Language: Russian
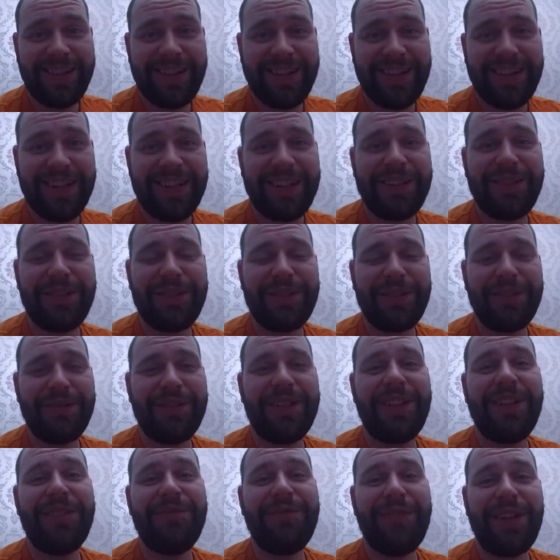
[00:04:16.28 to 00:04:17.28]
как все это
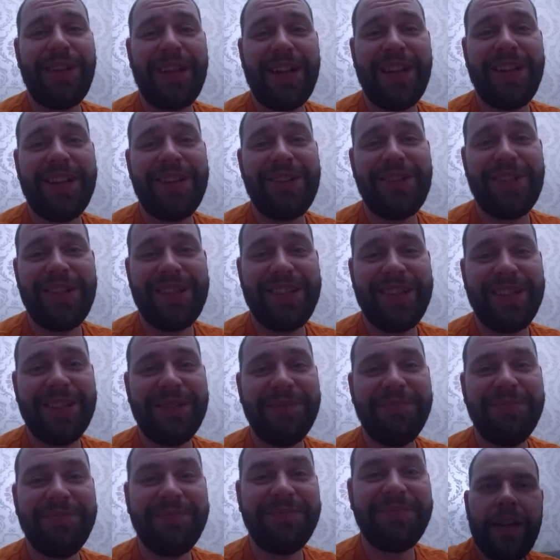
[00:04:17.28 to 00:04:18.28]
выглядит в реальной жизни.
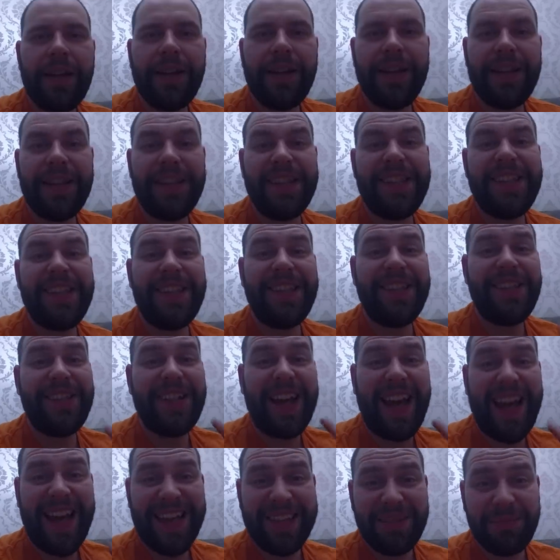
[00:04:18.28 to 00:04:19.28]

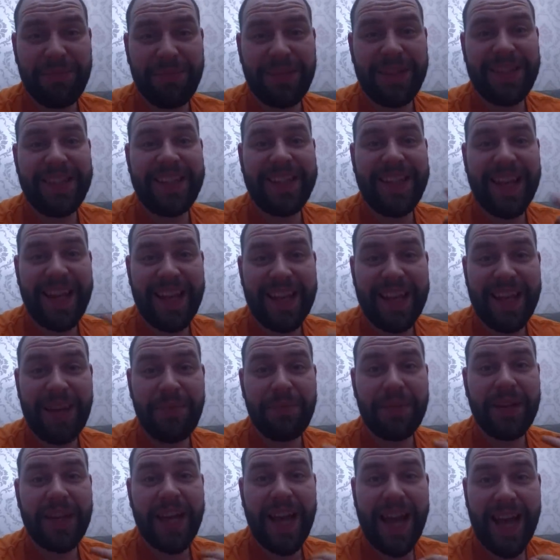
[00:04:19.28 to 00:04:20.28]
Сейчас мы
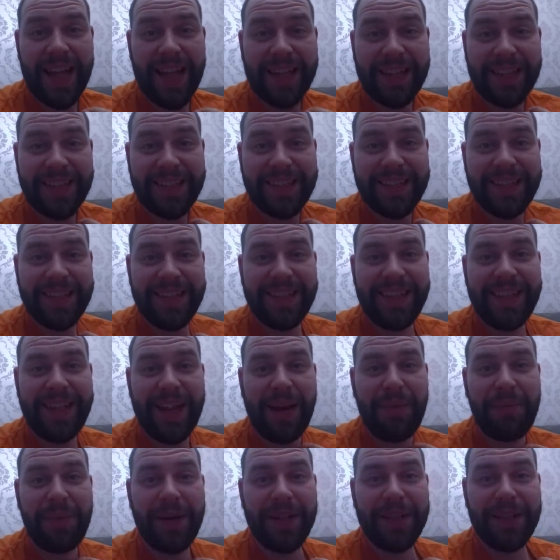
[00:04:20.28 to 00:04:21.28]
сделаем гадость, и
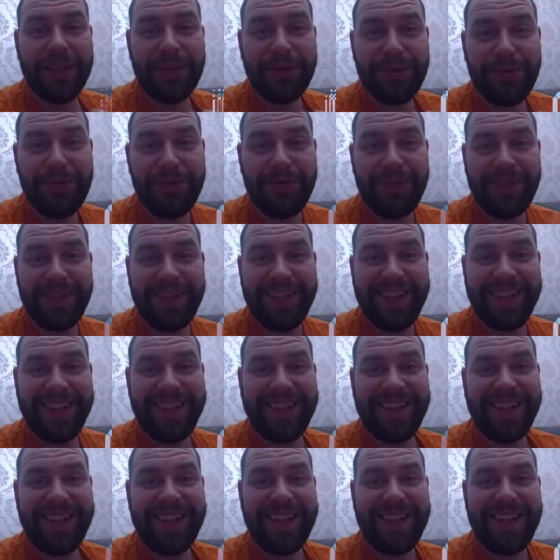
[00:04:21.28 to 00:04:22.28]
я пойду
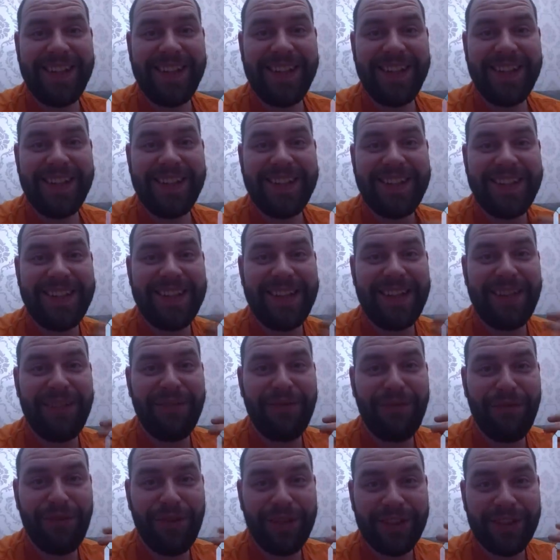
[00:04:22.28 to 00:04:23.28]
и с
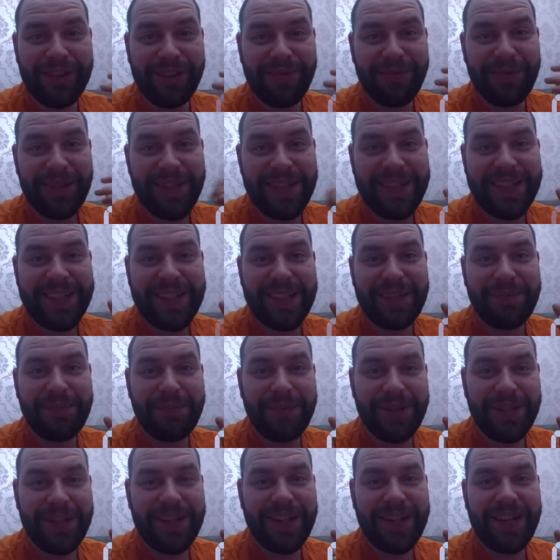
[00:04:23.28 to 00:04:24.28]
телефоном вместе со
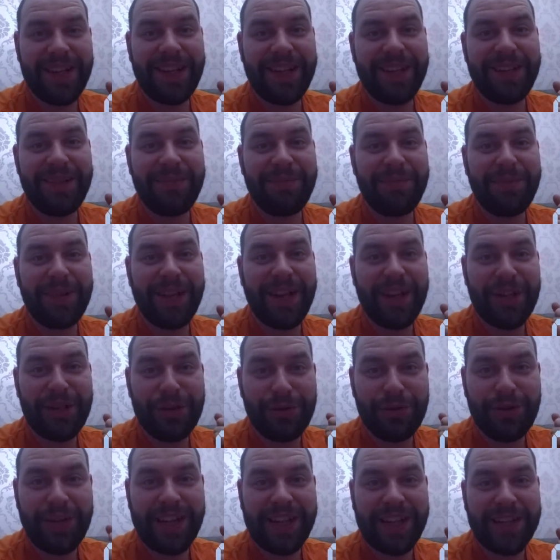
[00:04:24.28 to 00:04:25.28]
вспышкой
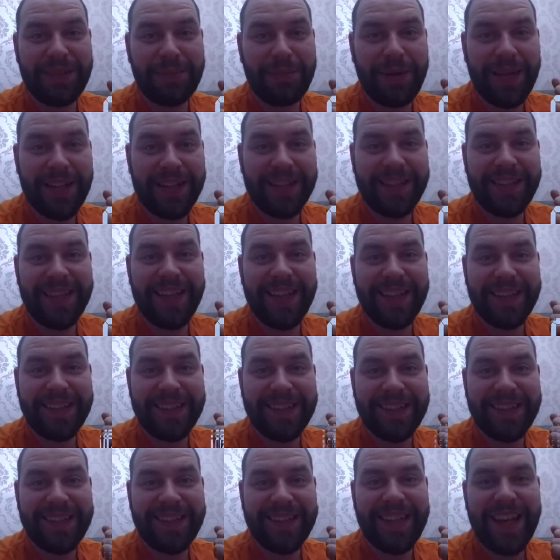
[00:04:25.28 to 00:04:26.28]
покажу, как спят Дэн
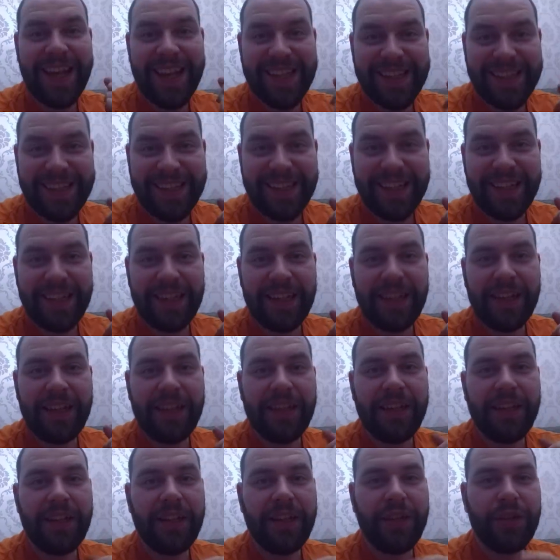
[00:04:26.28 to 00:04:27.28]
с Настей.
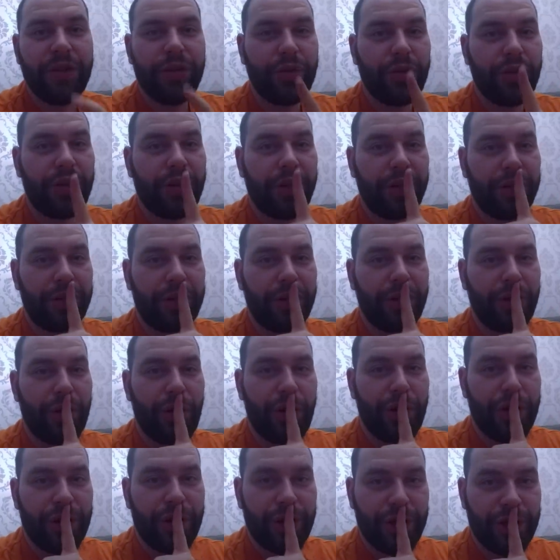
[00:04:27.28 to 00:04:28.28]
Только
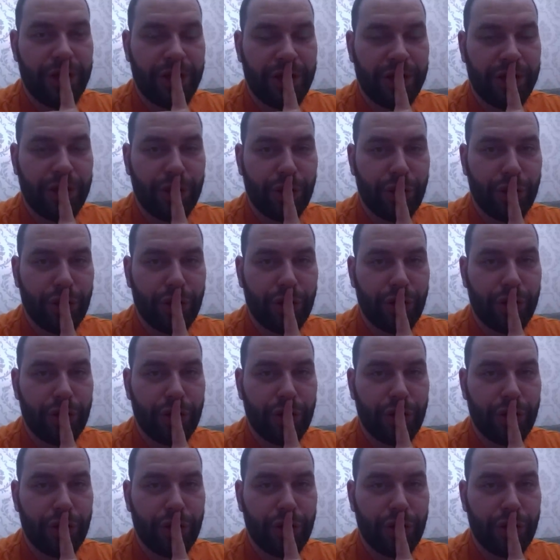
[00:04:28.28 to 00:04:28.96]
тихонечко. Ц